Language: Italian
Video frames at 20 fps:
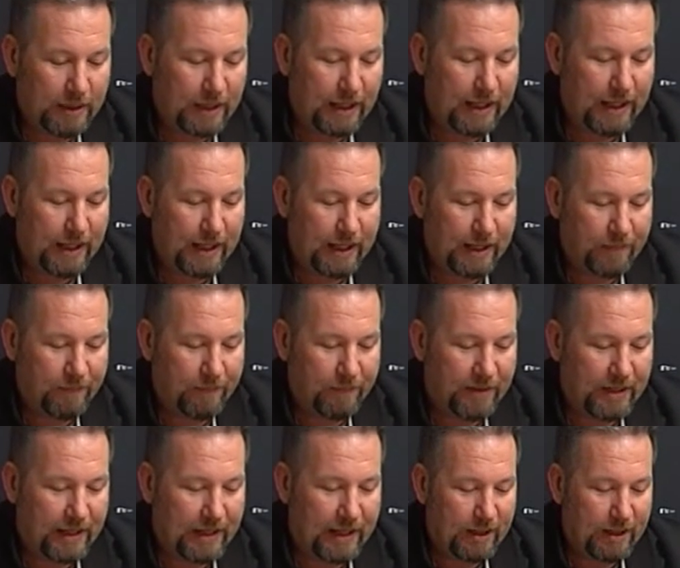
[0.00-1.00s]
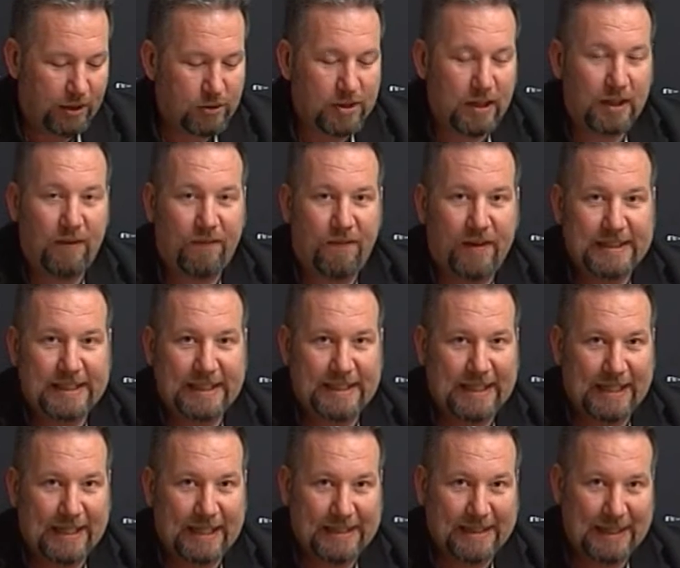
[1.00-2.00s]
Ehm, grossa
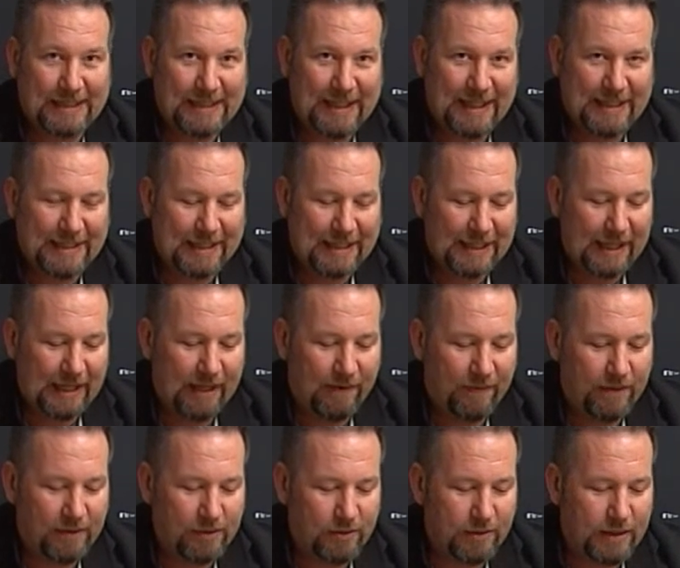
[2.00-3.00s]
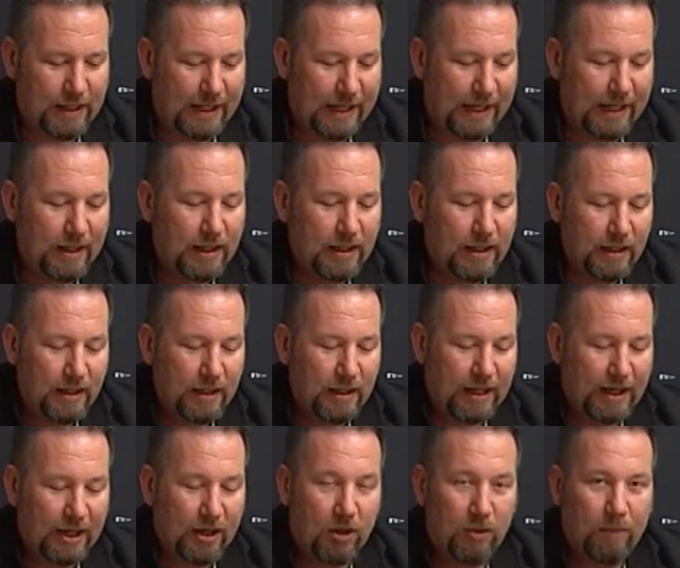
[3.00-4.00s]
differenza tra Trieste e Verona è
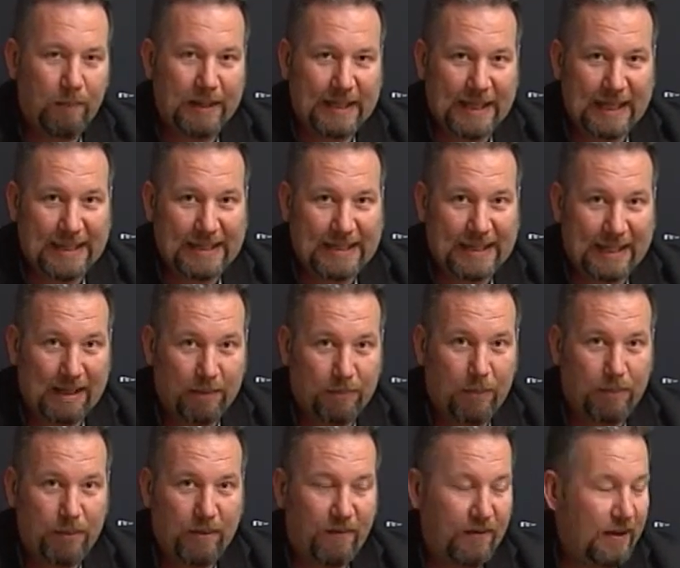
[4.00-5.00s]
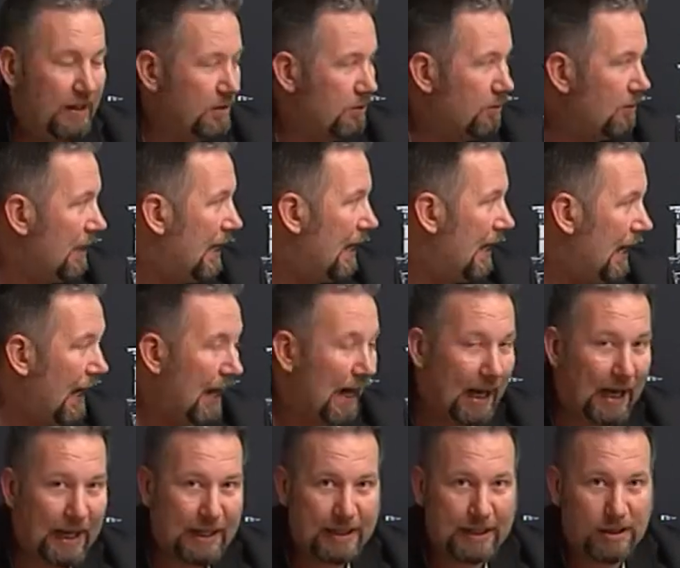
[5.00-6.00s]
le competenze che proprio Verona
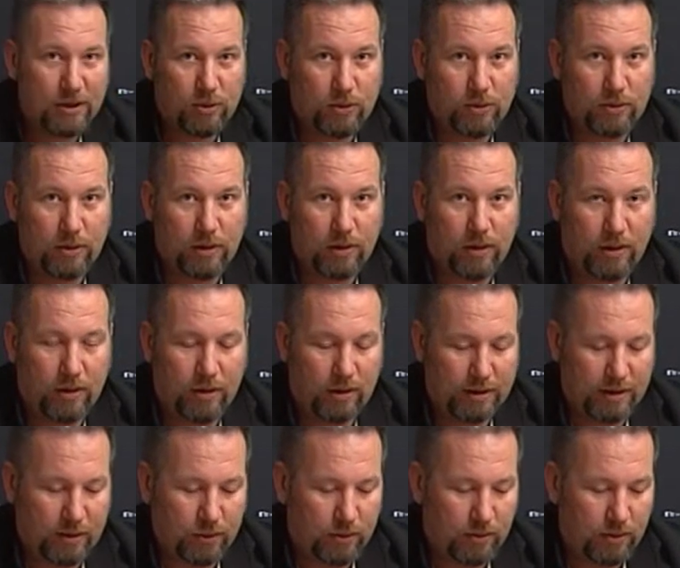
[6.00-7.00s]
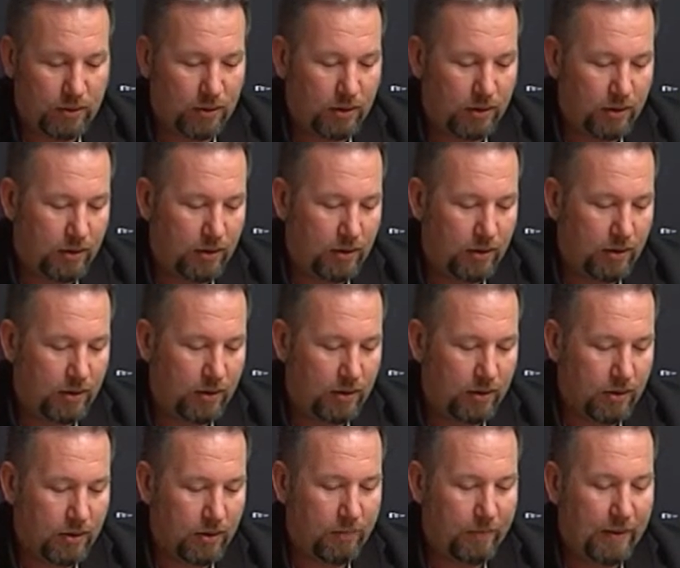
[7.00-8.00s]
ha nel suo, nel
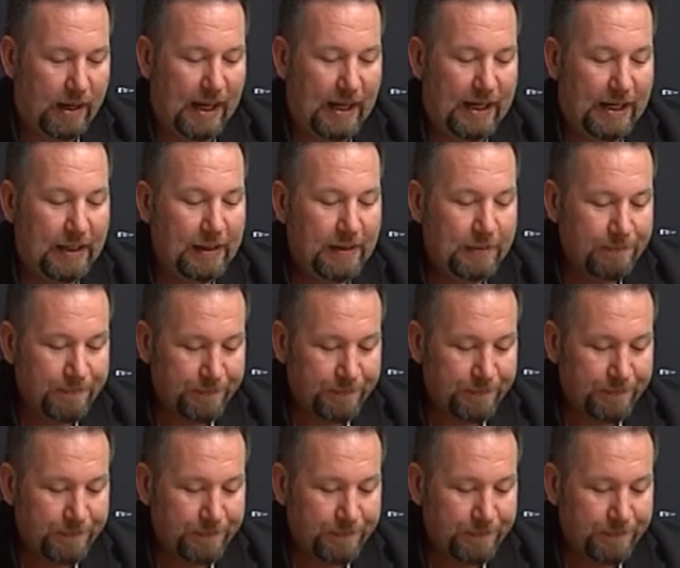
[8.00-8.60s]
suo globale.